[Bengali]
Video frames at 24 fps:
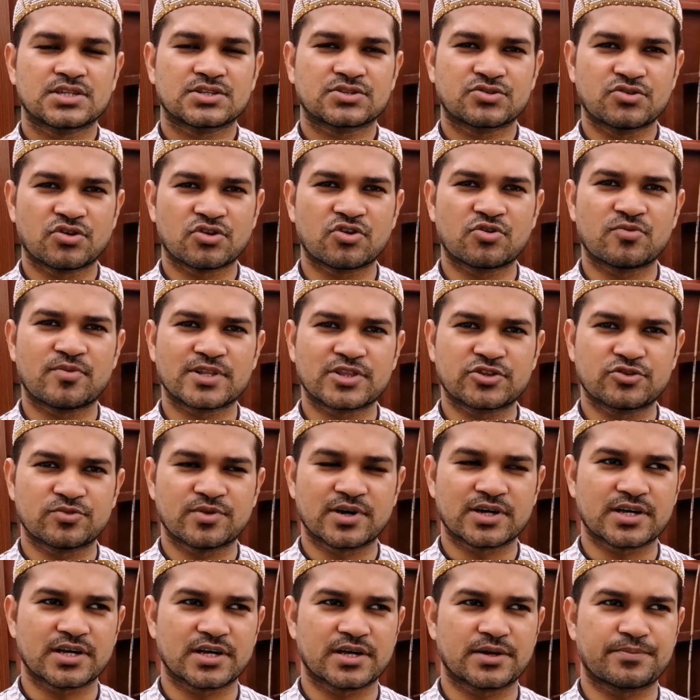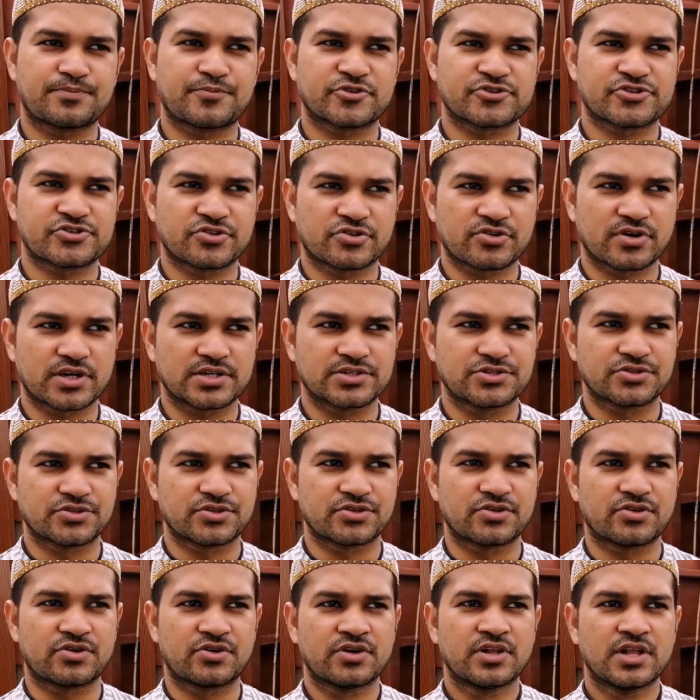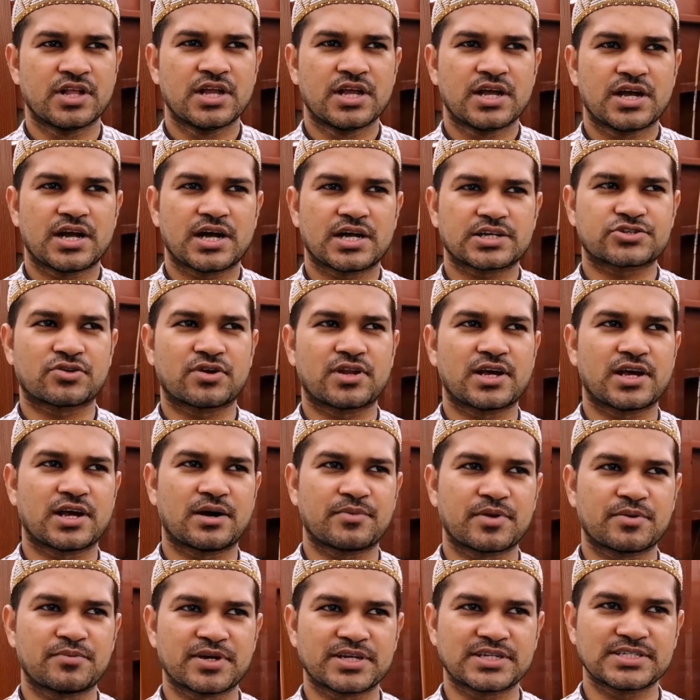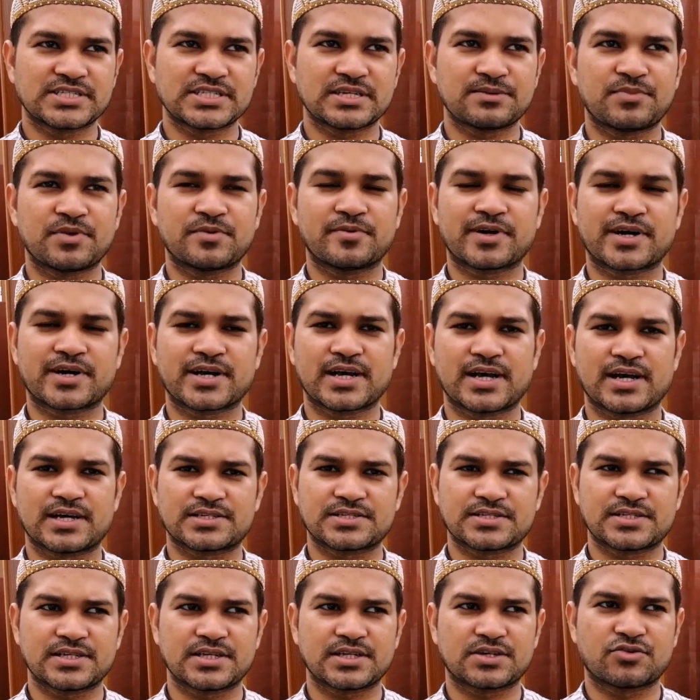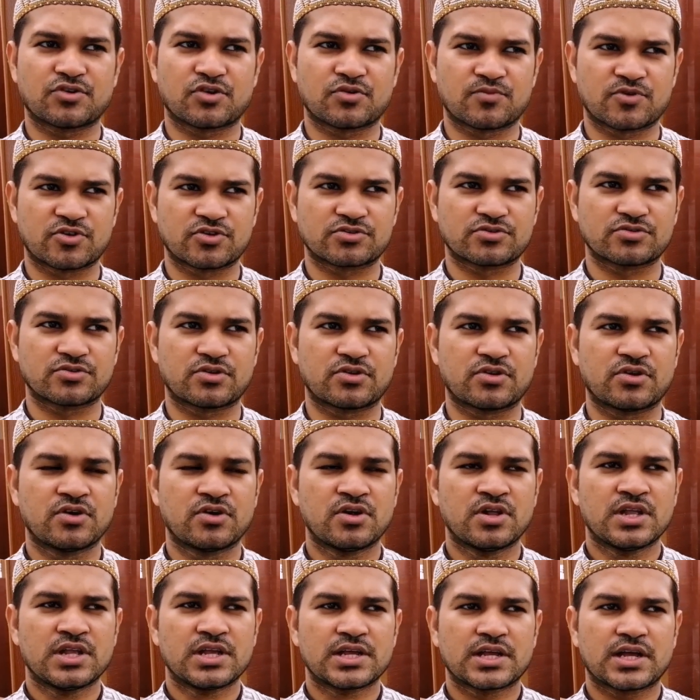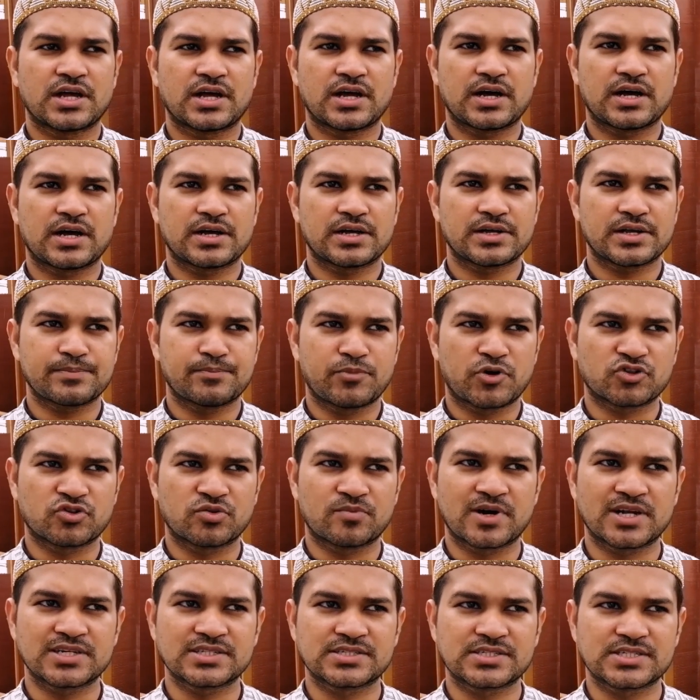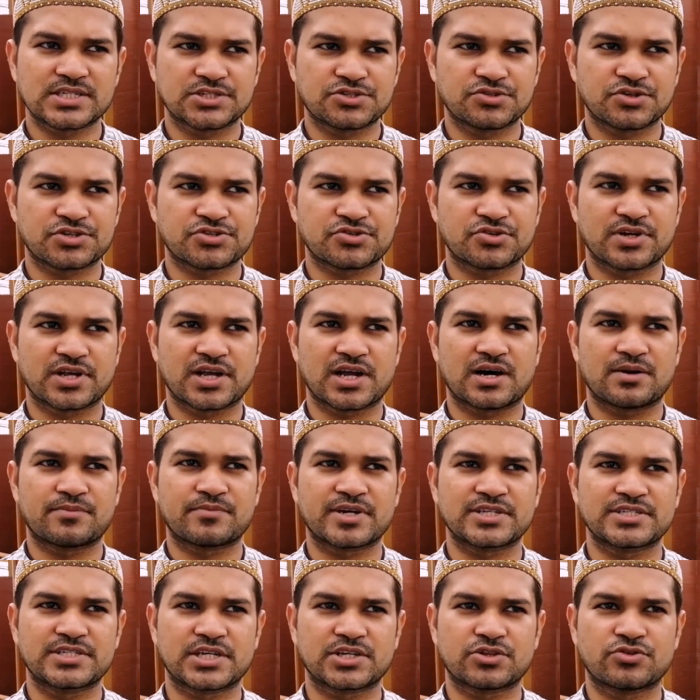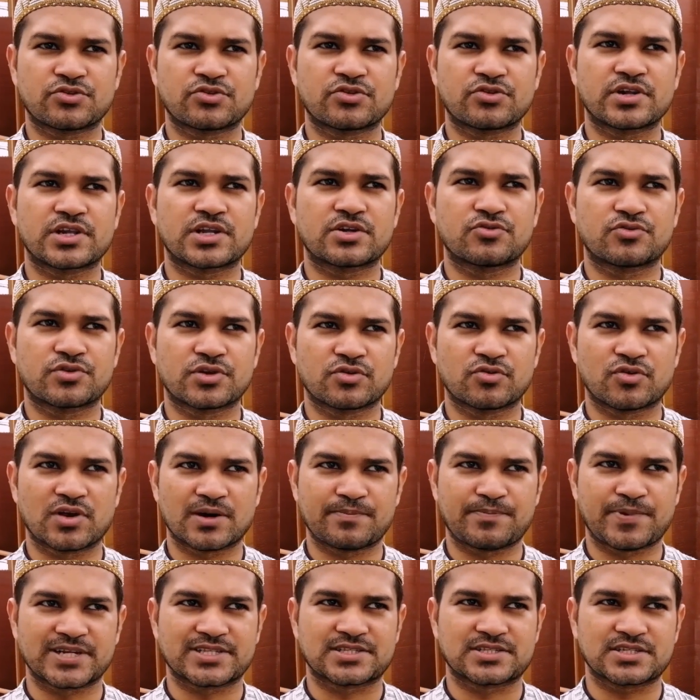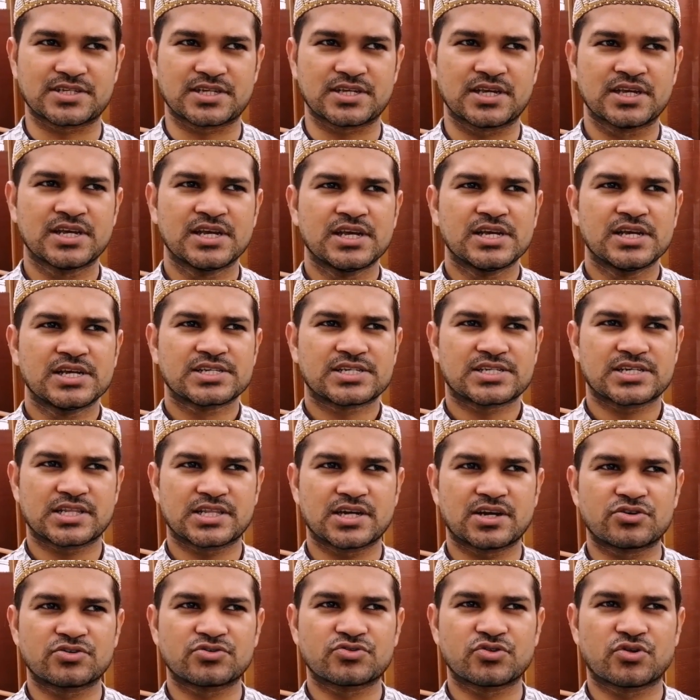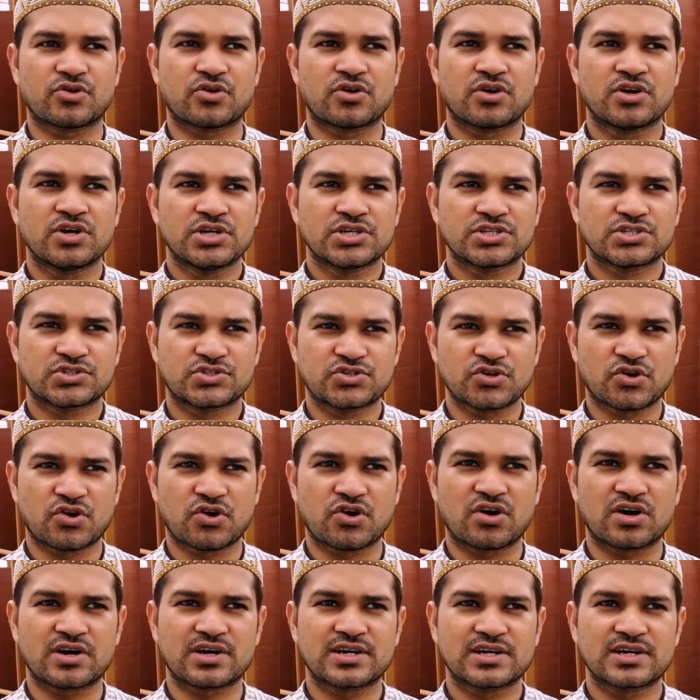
ধন্যবাদ তোমাকে প্রশ্ন করার জন্য আসলে আমি মেডিসিন বিভাগে আছি কর্মরত বর্তমান সিচুয়েশনে আমরা যে ধরনের রুগীগুলো পাচ্ছি সাধারণত জ্বর